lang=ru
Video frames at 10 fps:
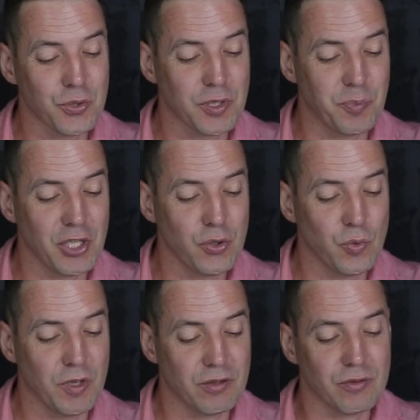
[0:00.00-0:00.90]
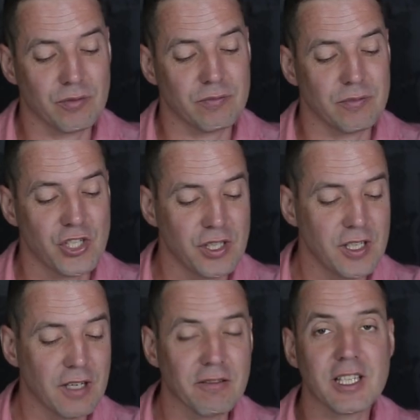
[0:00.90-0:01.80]
что-то придумать. Ну,
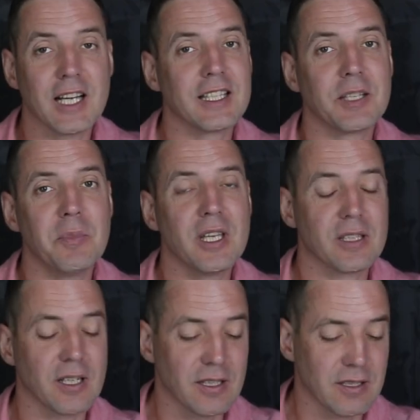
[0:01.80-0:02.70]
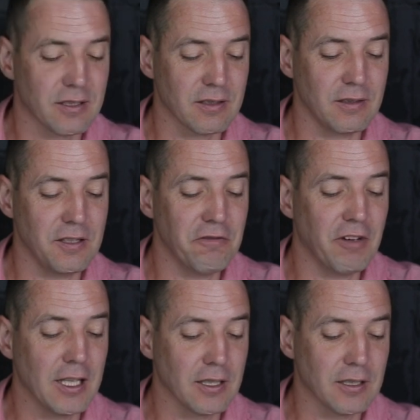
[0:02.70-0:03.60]
4 квадратных метра – это не
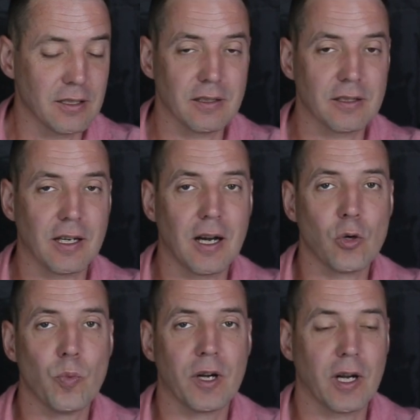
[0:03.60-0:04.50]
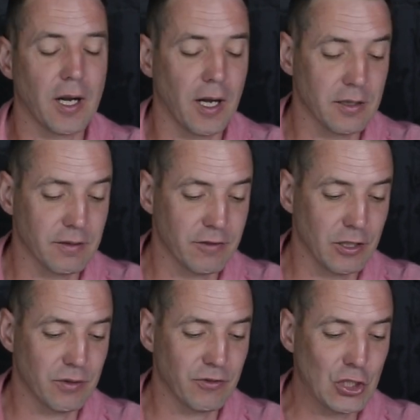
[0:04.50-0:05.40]
ванна, это, это коробка какая-то,
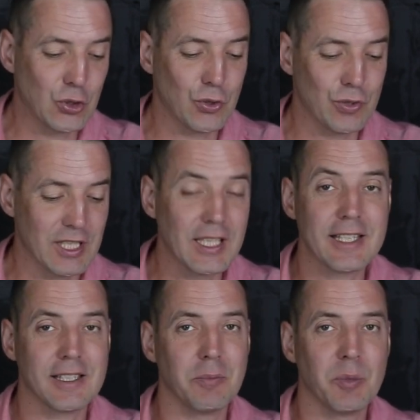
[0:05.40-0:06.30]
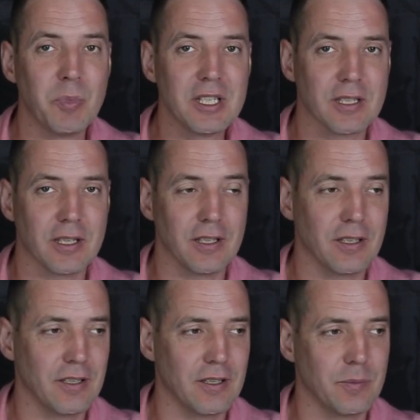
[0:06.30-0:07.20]
в, в которую залазим мы мыться
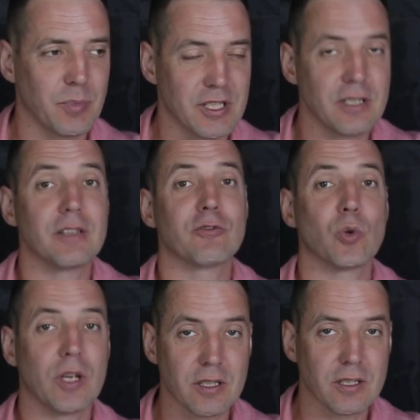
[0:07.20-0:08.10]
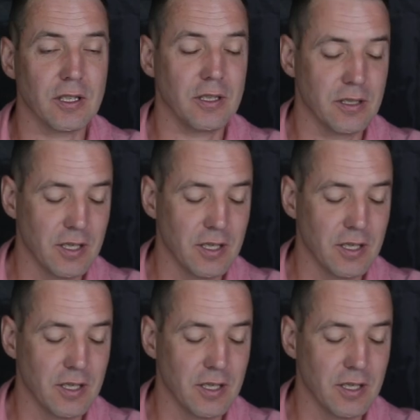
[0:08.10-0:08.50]
и, простите, в туалет сходить.